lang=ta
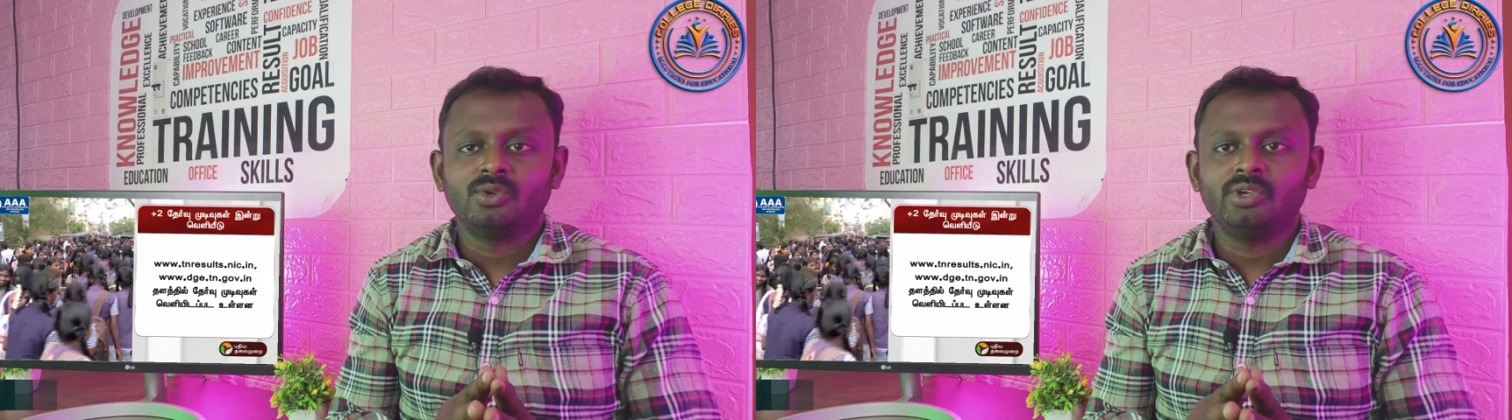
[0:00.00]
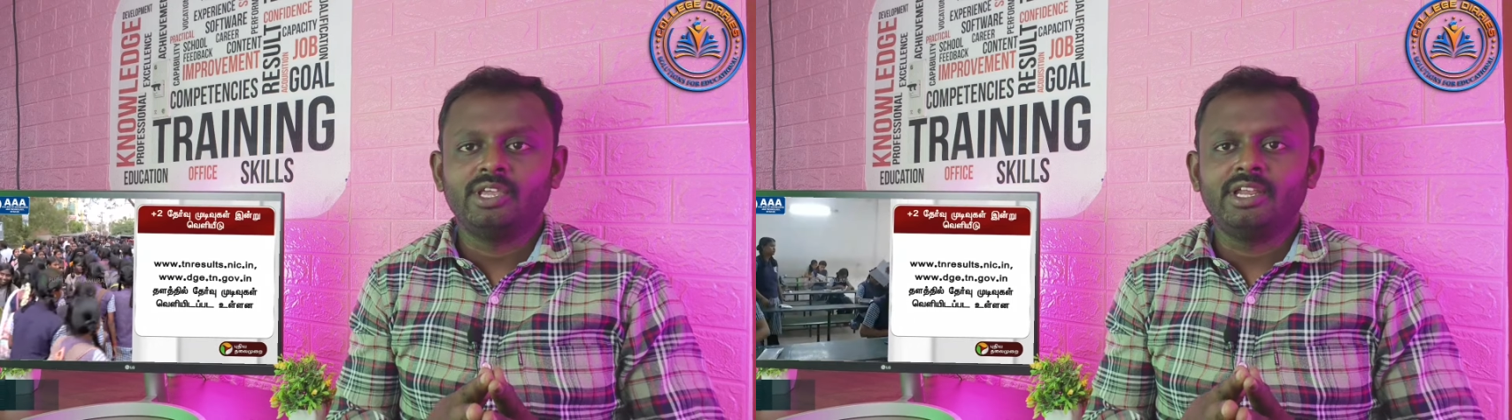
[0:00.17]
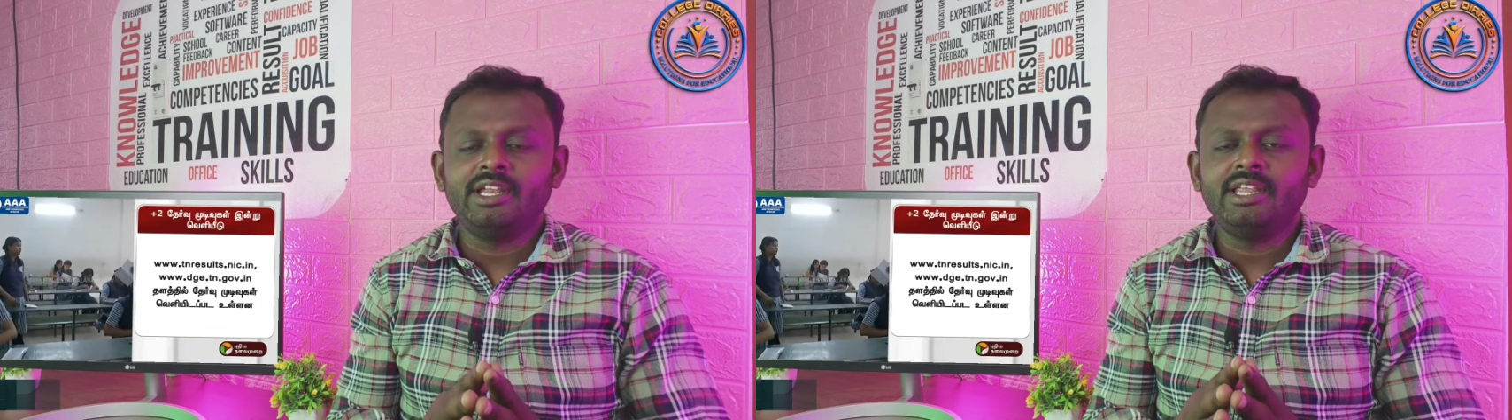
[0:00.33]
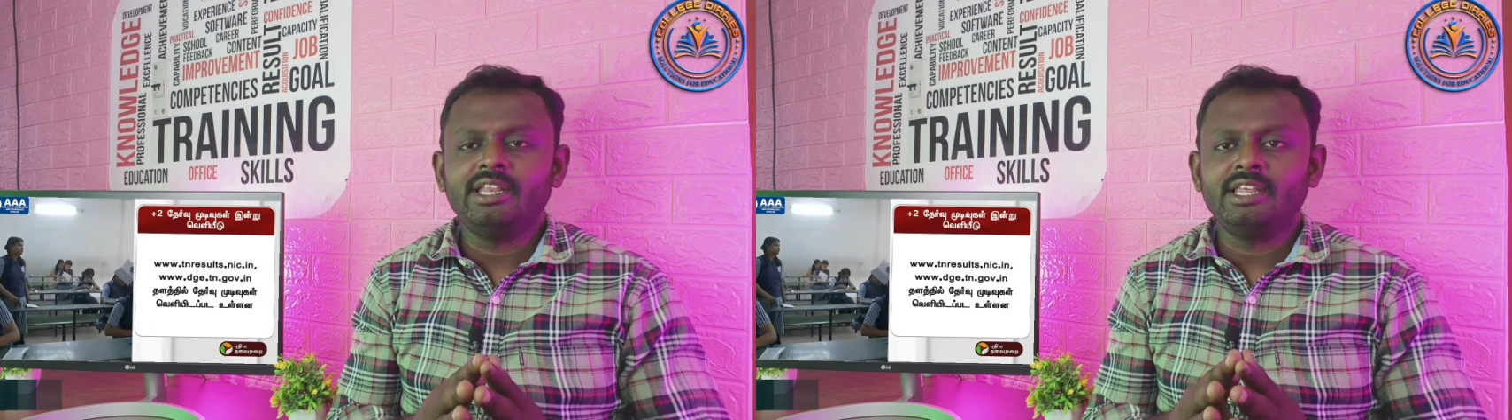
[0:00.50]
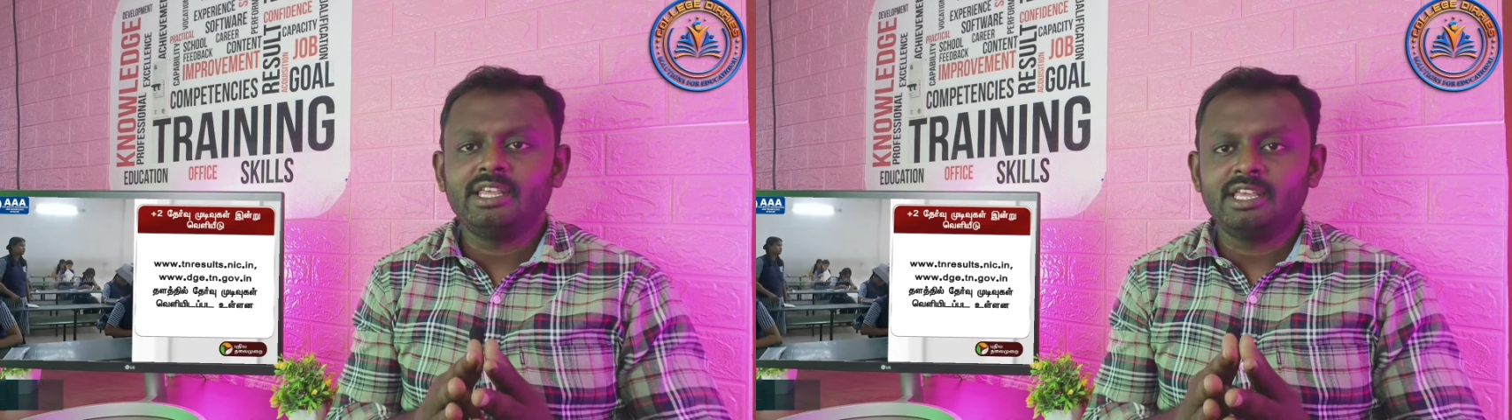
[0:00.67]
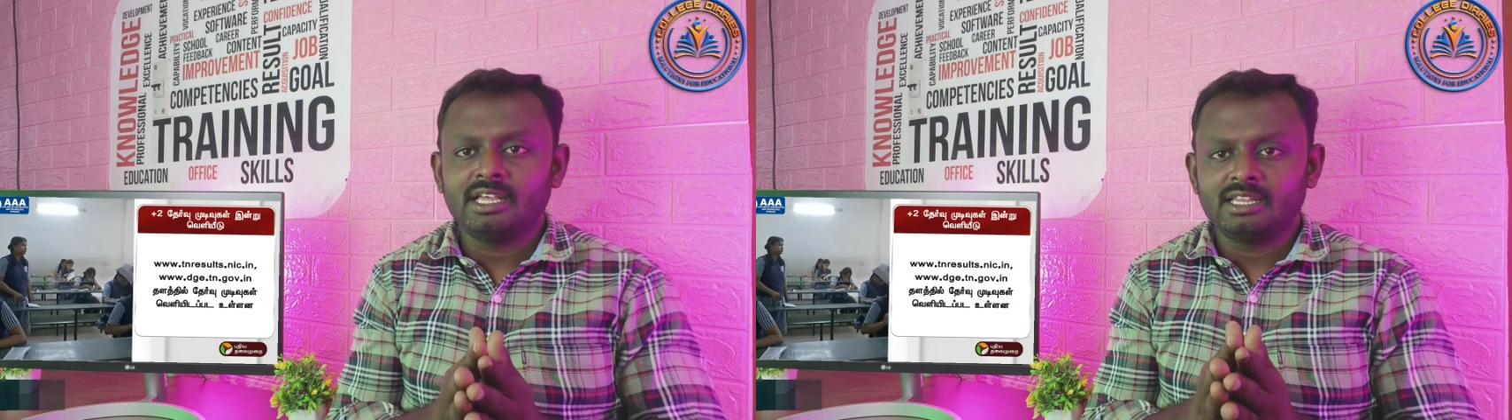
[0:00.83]
ஸோ இனி
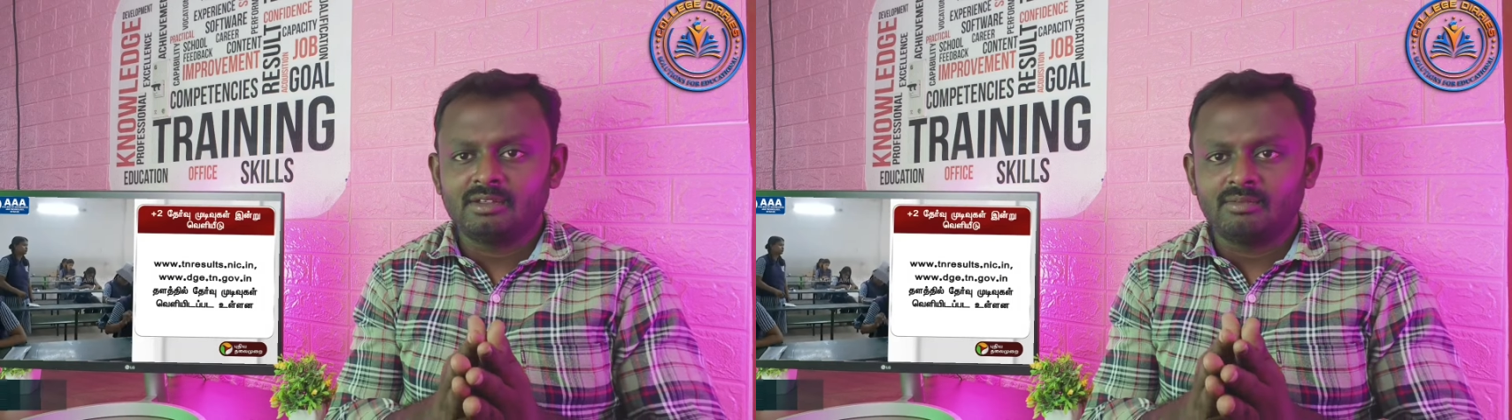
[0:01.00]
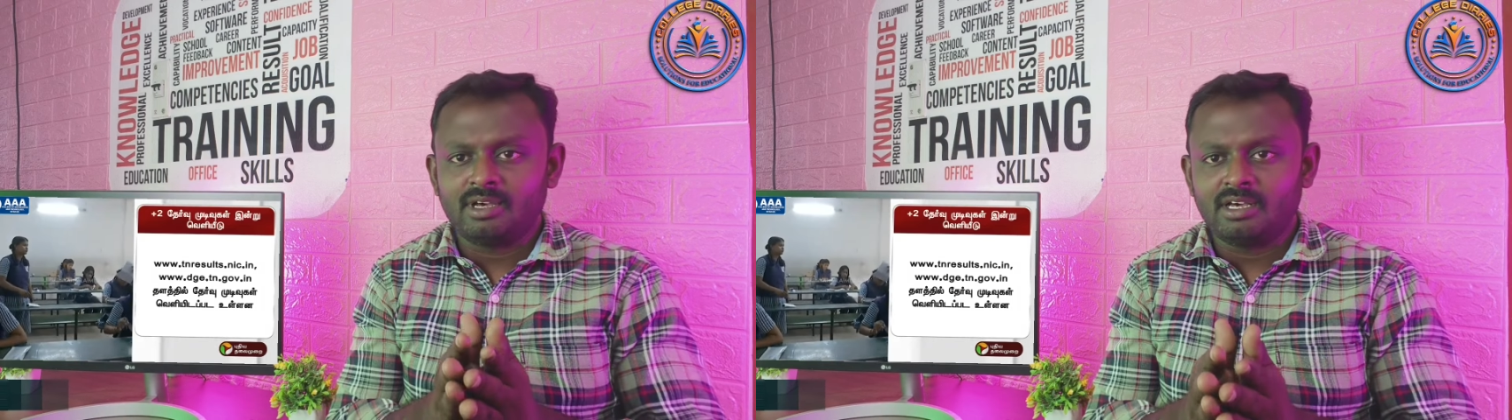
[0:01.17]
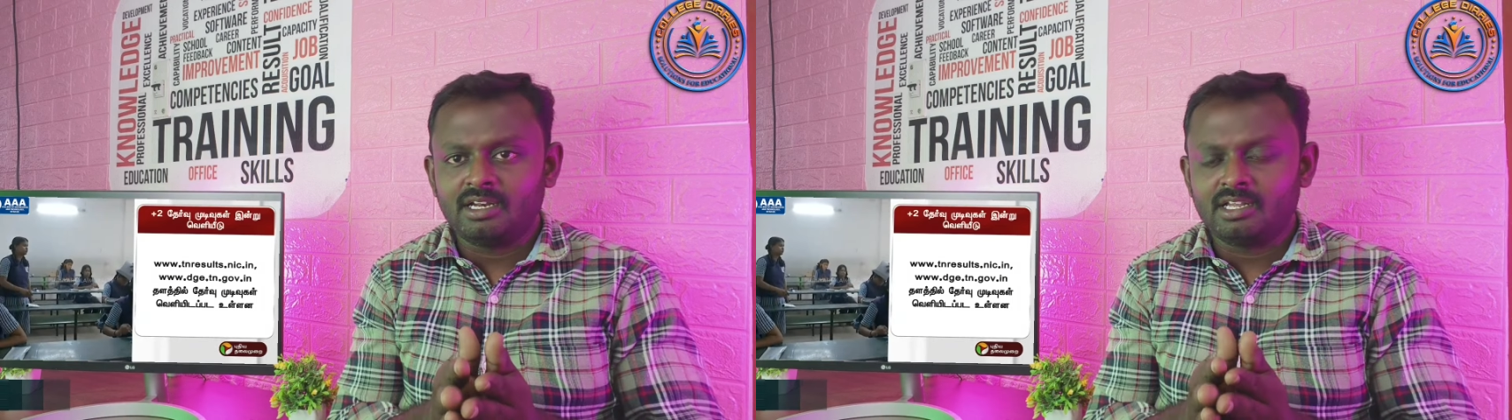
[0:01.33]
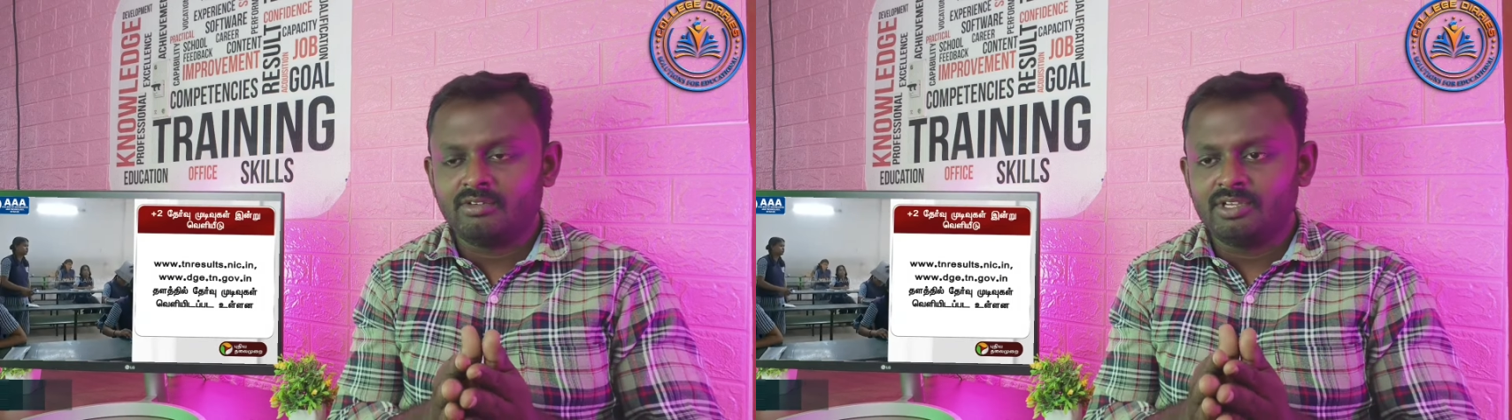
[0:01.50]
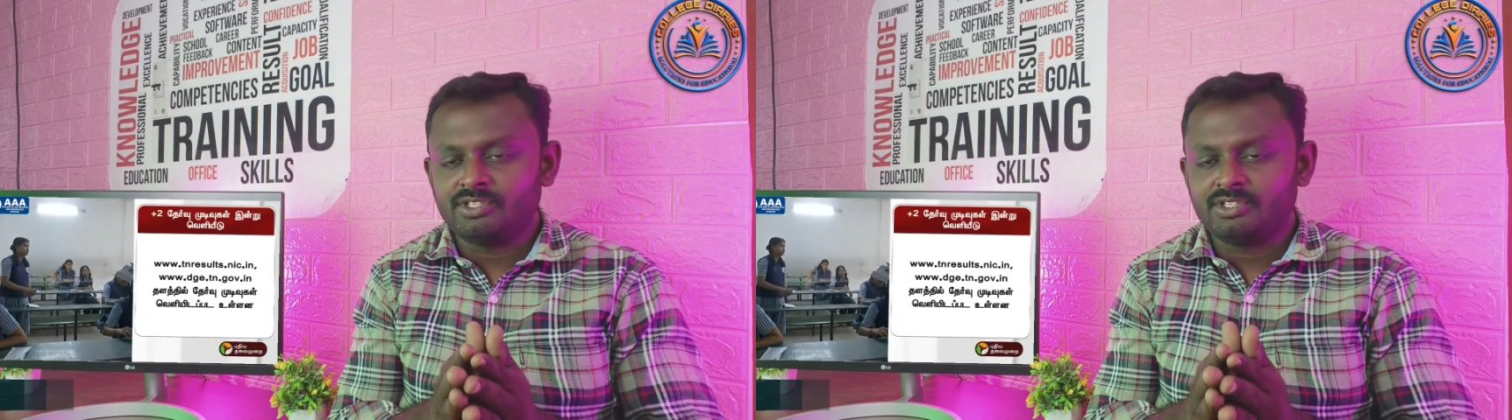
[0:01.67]
நீங்கள் அந்த மார்க்கை